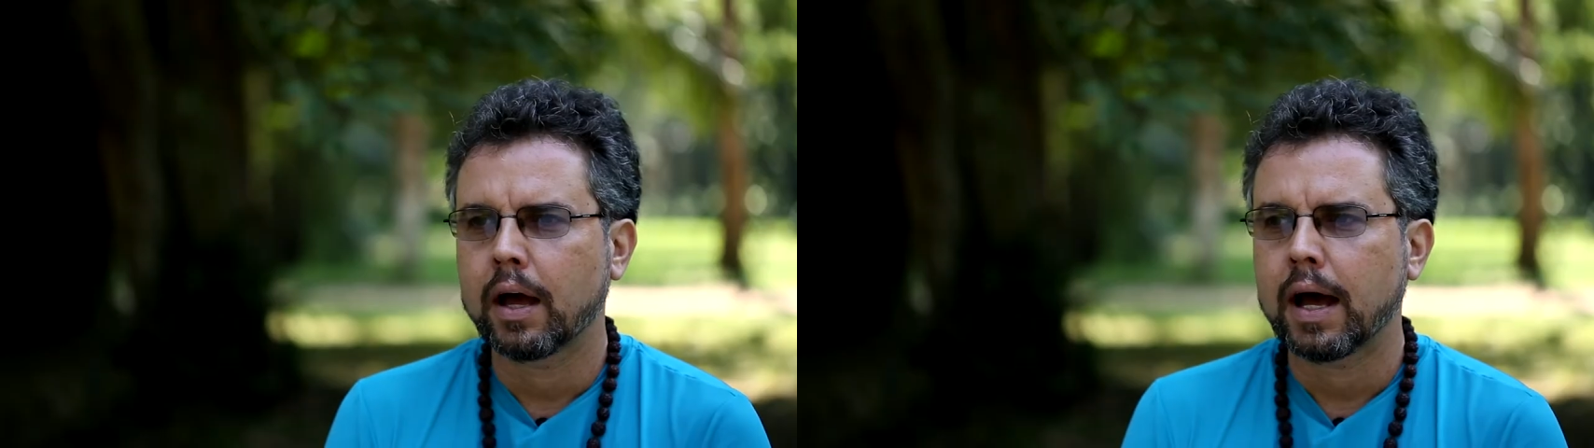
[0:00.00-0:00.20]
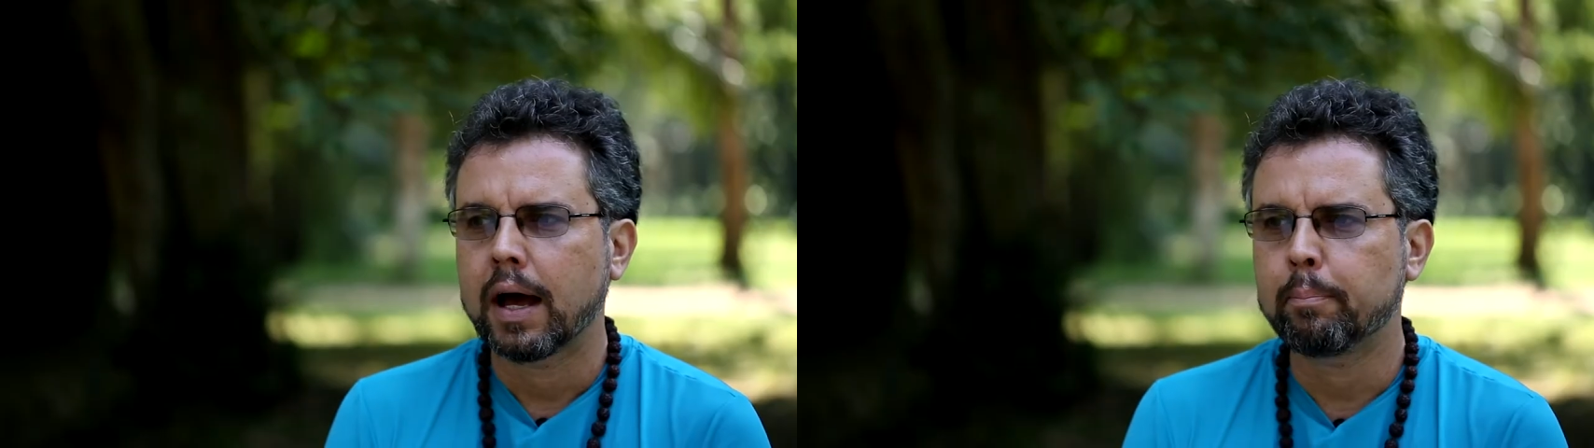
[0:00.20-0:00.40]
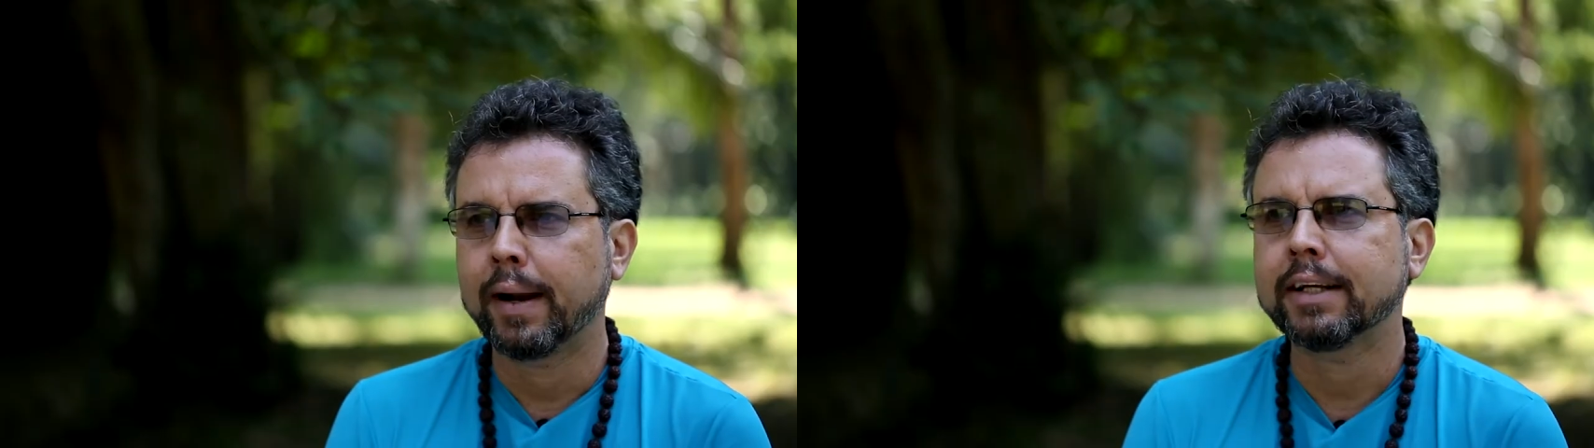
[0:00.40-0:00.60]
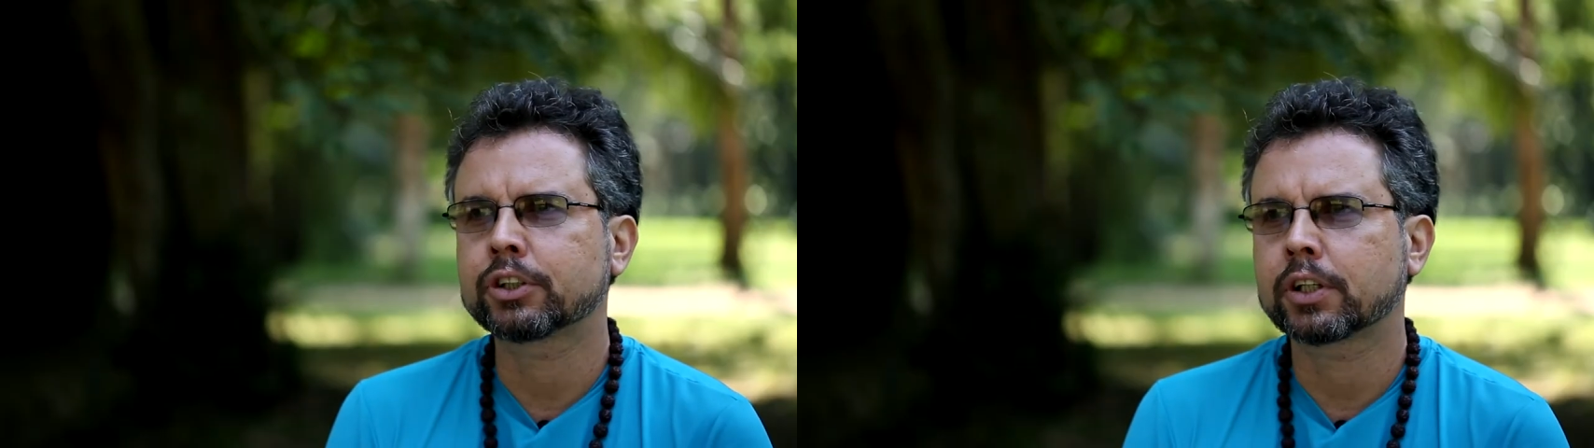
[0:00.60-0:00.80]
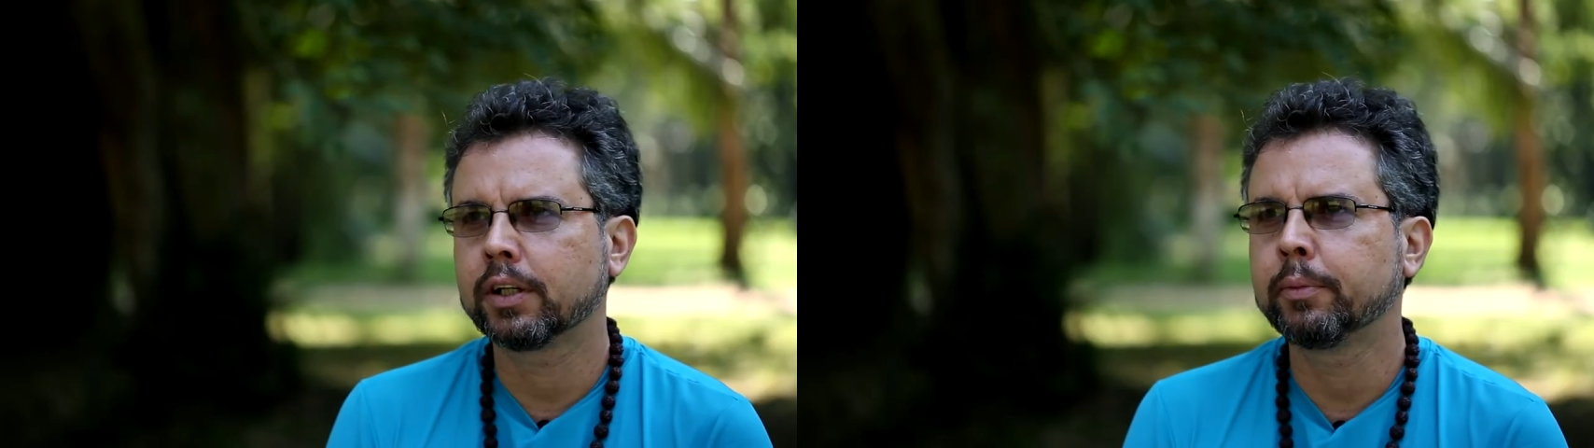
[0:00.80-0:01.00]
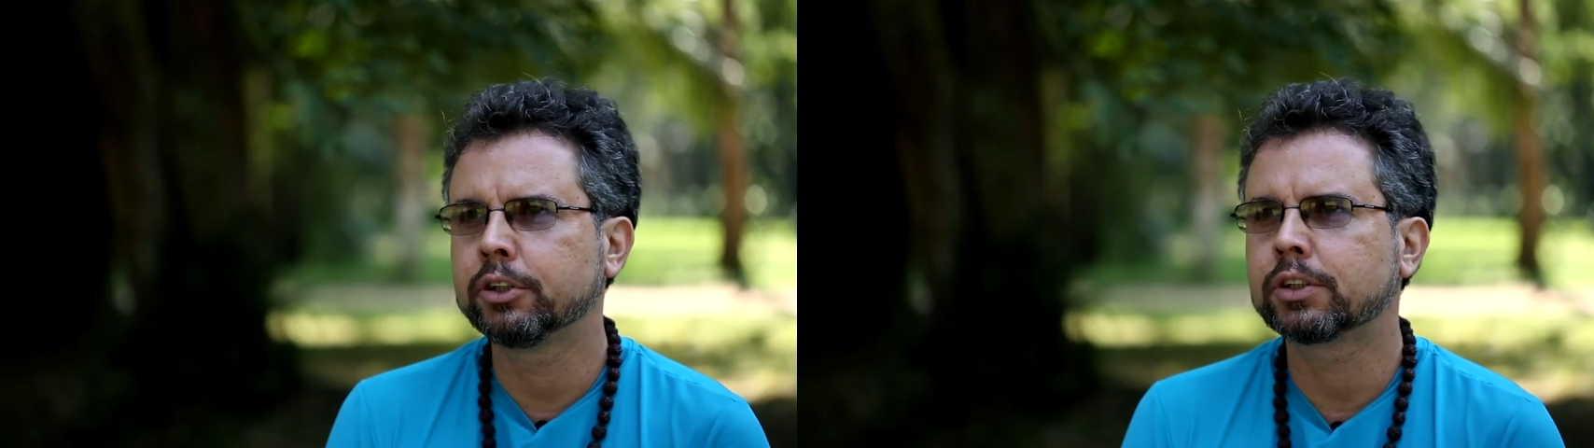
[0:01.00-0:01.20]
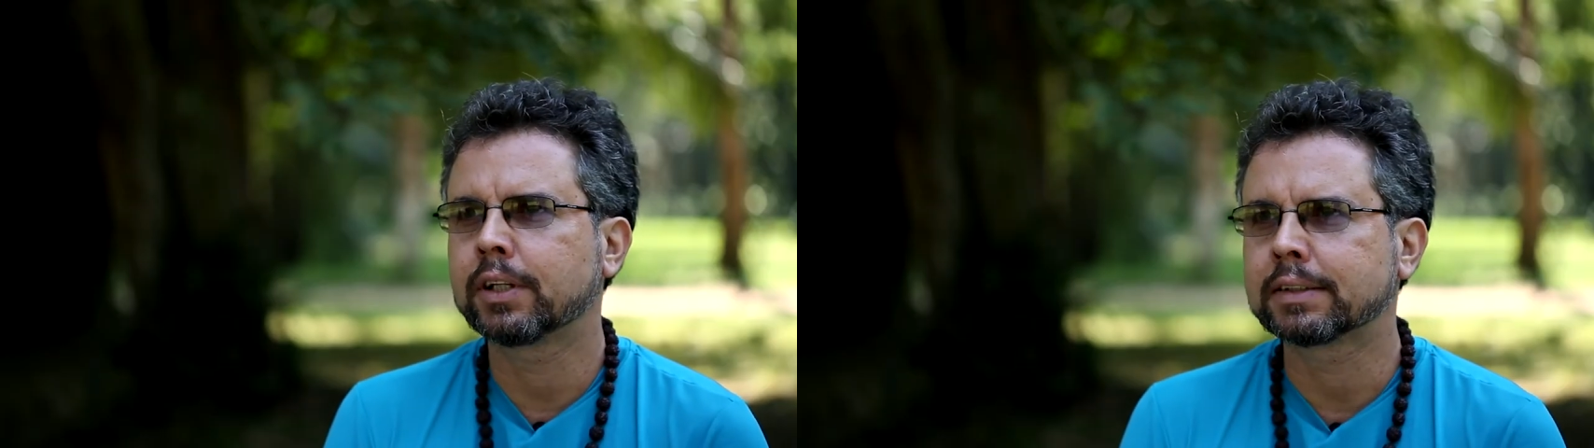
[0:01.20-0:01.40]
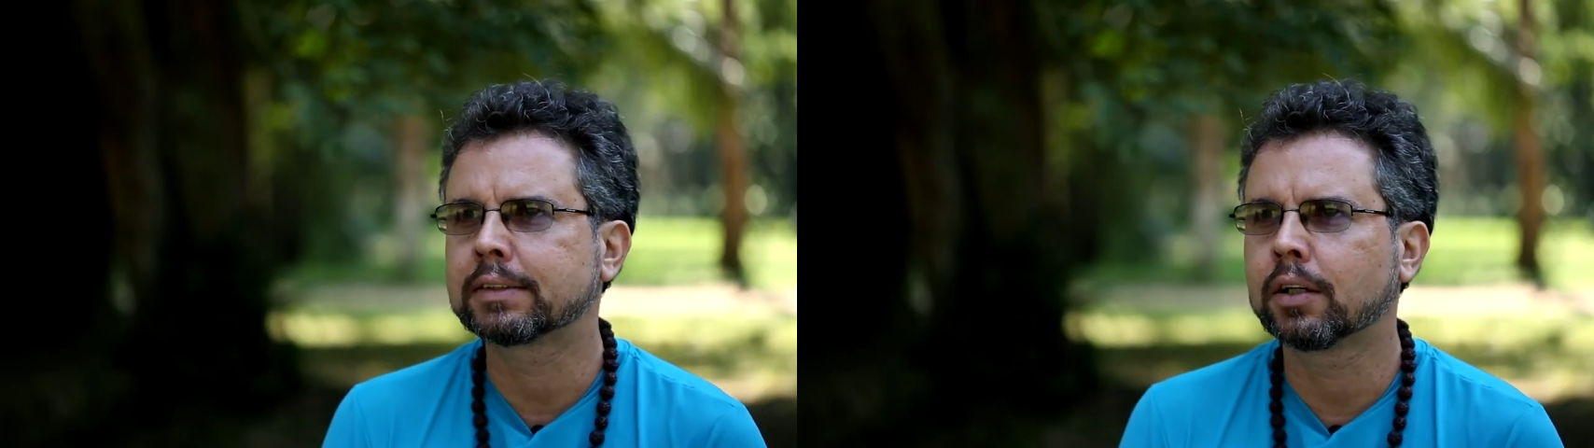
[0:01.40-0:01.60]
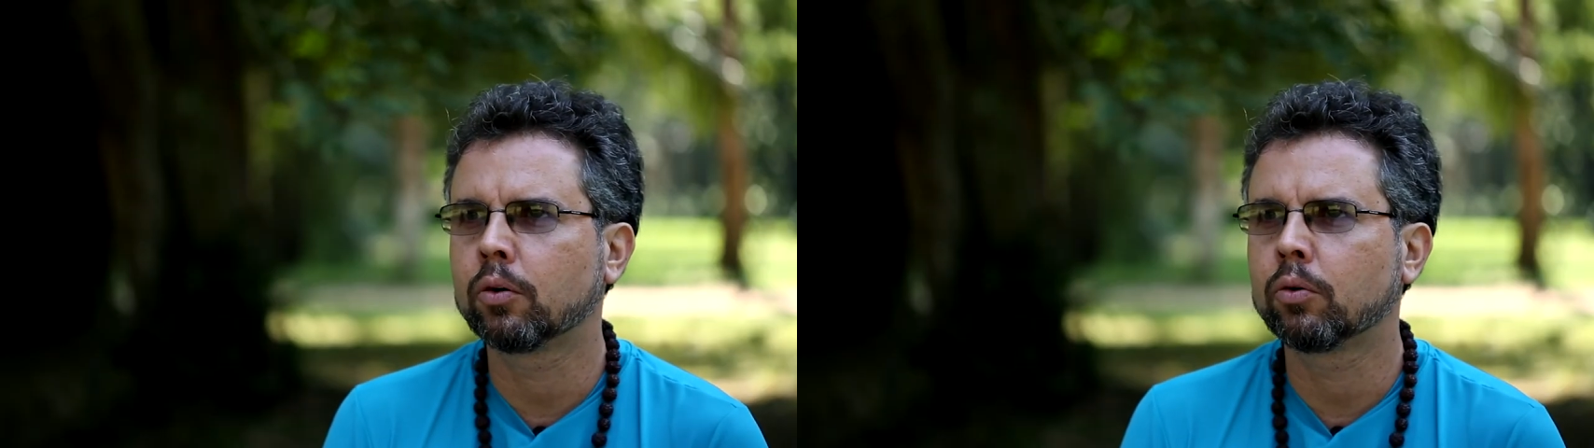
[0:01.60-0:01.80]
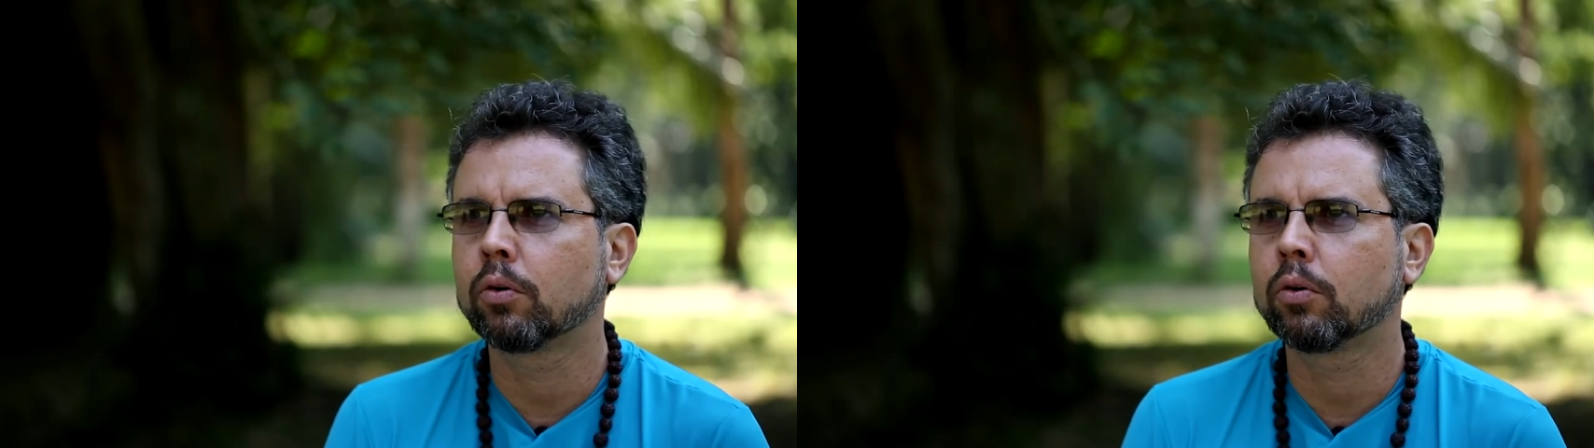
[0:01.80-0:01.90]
A prática da meditação,